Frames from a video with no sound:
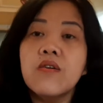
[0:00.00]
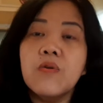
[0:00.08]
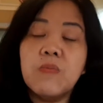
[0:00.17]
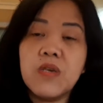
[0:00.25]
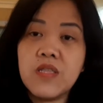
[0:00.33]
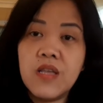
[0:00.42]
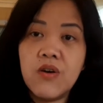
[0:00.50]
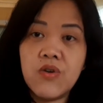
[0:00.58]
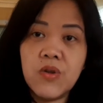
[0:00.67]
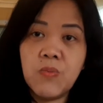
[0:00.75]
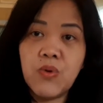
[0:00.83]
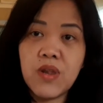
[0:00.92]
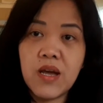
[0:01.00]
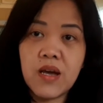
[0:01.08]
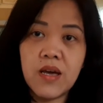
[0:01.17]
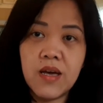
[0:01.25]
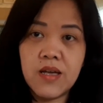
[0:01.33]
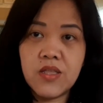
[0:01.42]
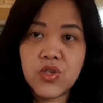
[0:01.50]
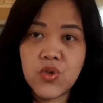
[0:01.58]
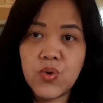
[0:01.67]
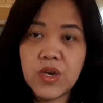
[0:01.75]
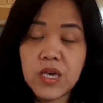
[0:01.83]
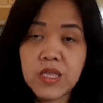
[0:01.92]
umalis na ako ng Bulacan. So,
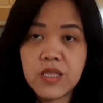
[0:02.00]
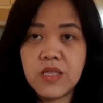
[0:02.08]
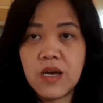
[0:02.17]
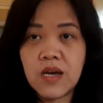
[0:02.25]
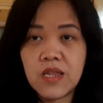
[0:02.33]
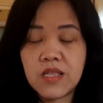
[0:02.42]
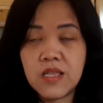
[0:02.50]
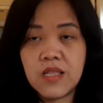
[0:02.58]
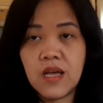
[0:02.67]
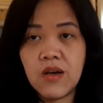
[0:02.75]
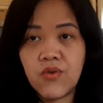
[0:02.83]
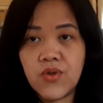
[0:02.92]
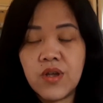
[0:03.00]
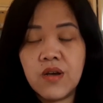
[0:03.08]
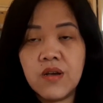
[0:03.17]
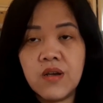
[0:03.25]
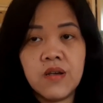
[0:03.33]
8, nakarating na ako ng